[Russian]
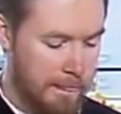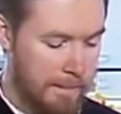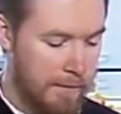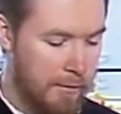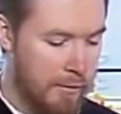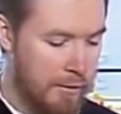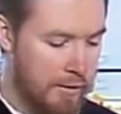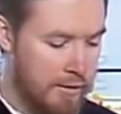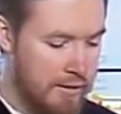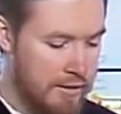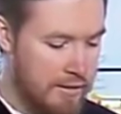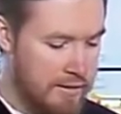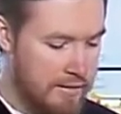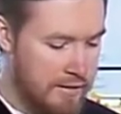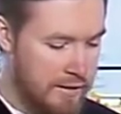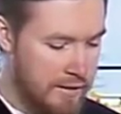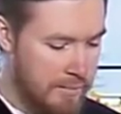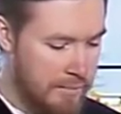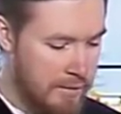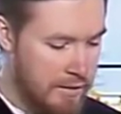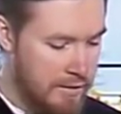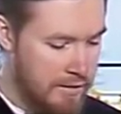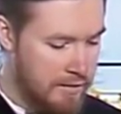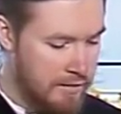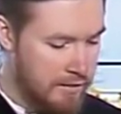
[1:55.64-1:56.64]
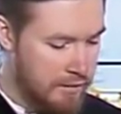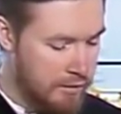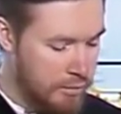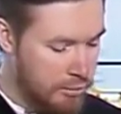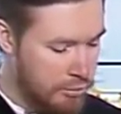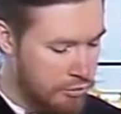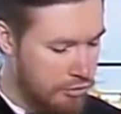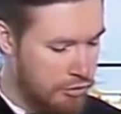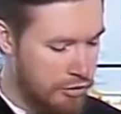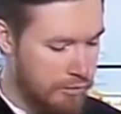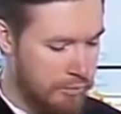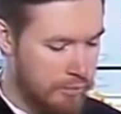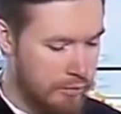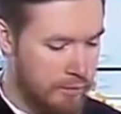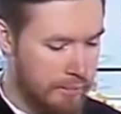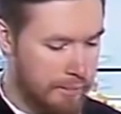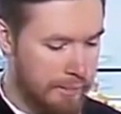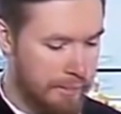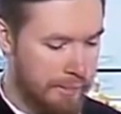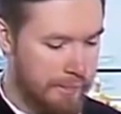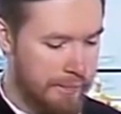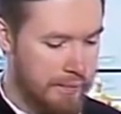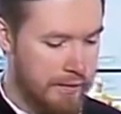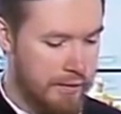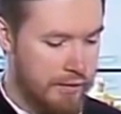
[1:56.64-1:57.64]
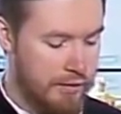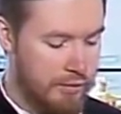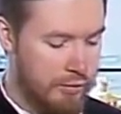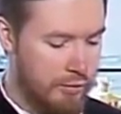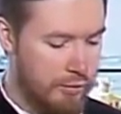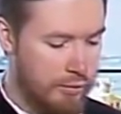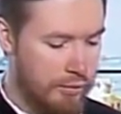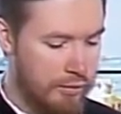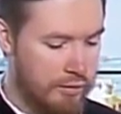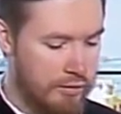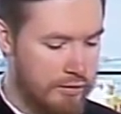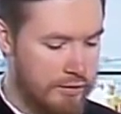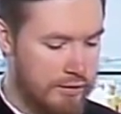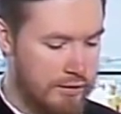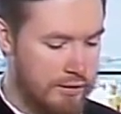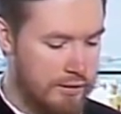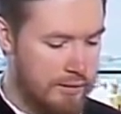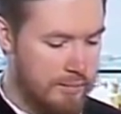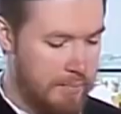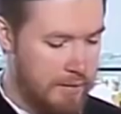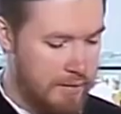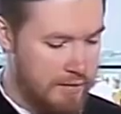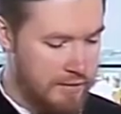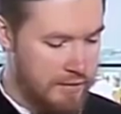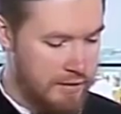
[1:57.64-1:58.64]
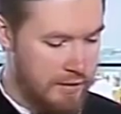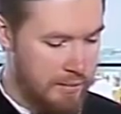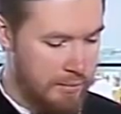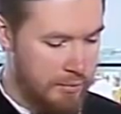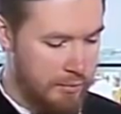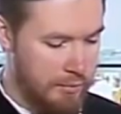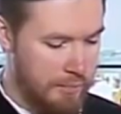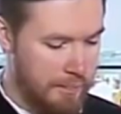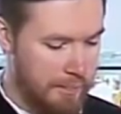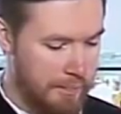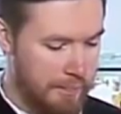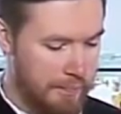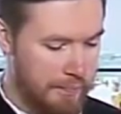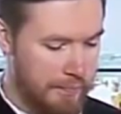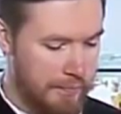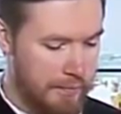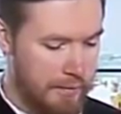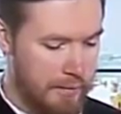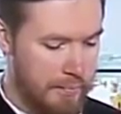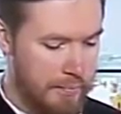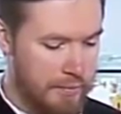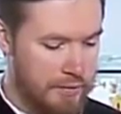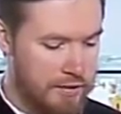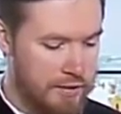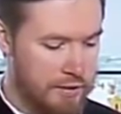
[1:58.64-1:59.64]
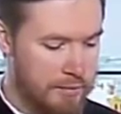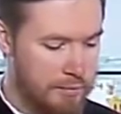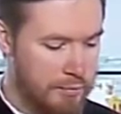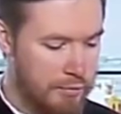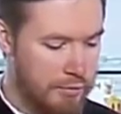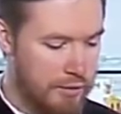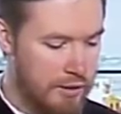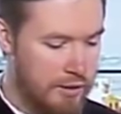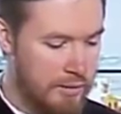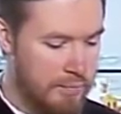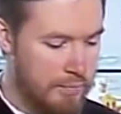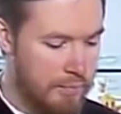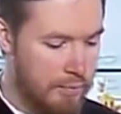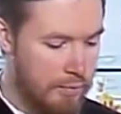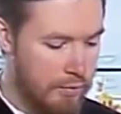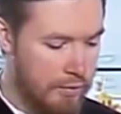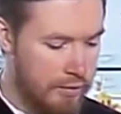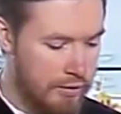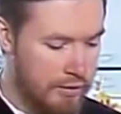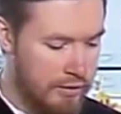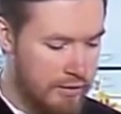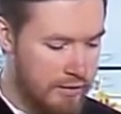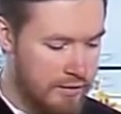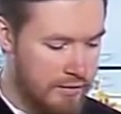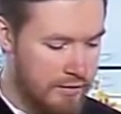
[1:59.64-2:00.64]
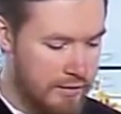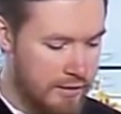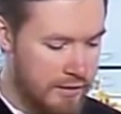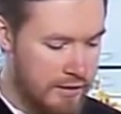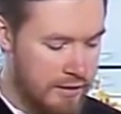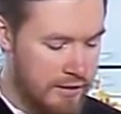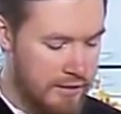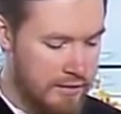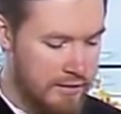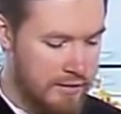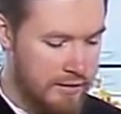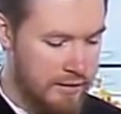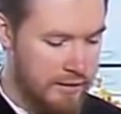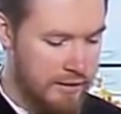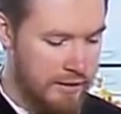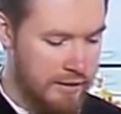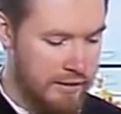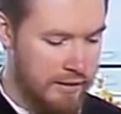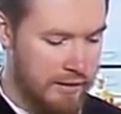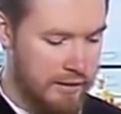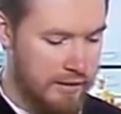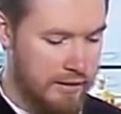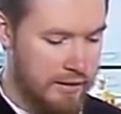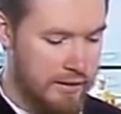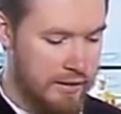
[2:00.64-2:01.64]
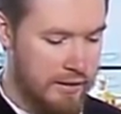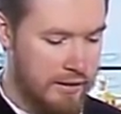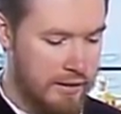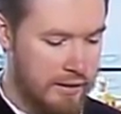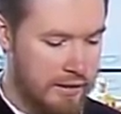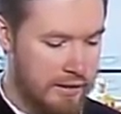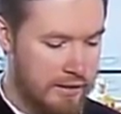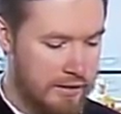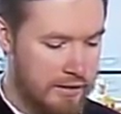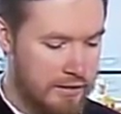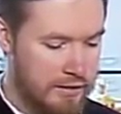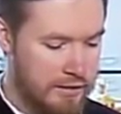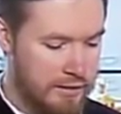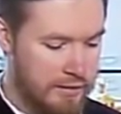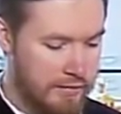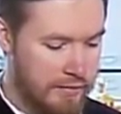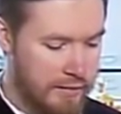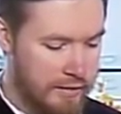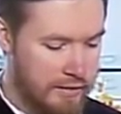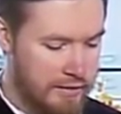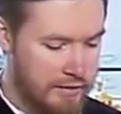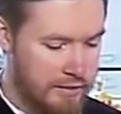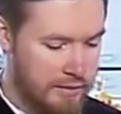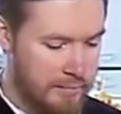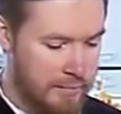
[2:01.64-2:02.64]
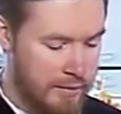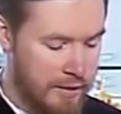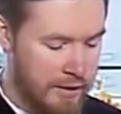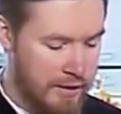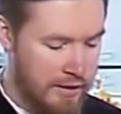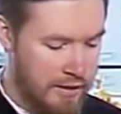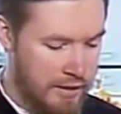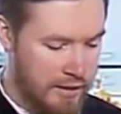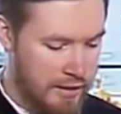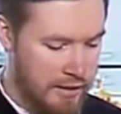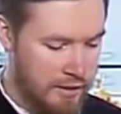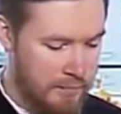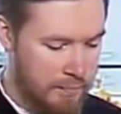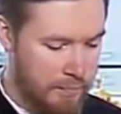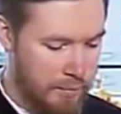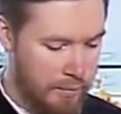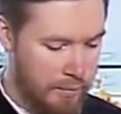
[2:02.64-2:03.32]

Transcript: Но они стремились к лучшему – то есть к небесному. Посему и Бог не стыдится их, называя себя их